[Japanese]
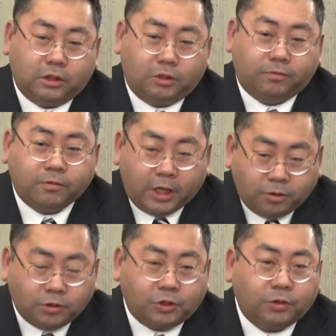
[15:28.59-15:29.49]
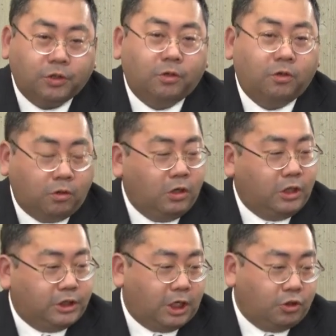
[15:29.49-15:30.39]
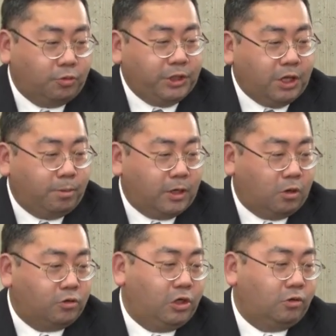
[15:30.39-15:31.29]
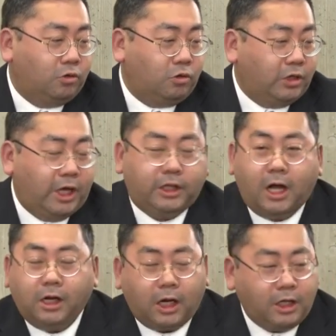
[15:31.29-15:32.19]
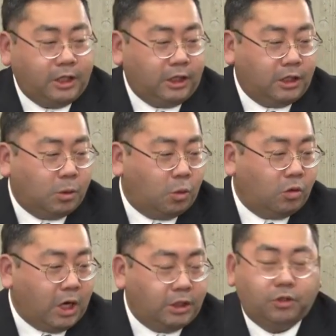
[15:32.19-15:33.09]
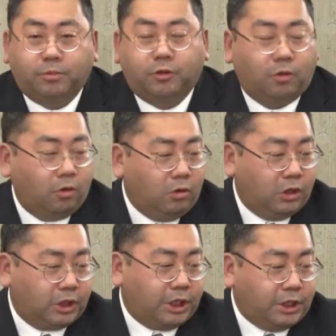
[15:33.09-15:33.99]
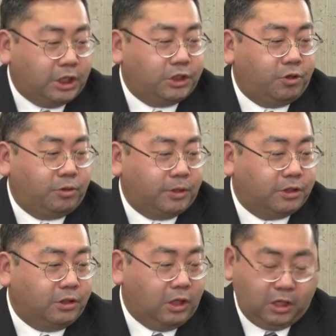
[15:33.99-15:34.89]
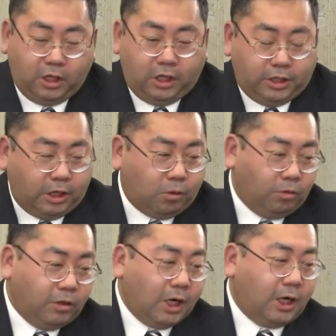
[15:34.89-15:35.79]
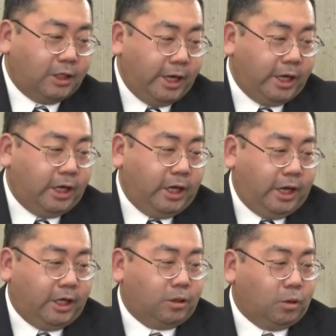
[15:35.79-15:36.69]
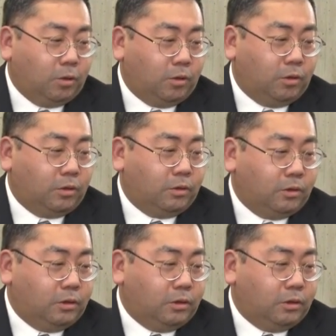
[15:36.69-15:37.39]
復元の状況をちゃんと見てもらおうということで段階的な公開というものを決定しております。でこの中で、えっと、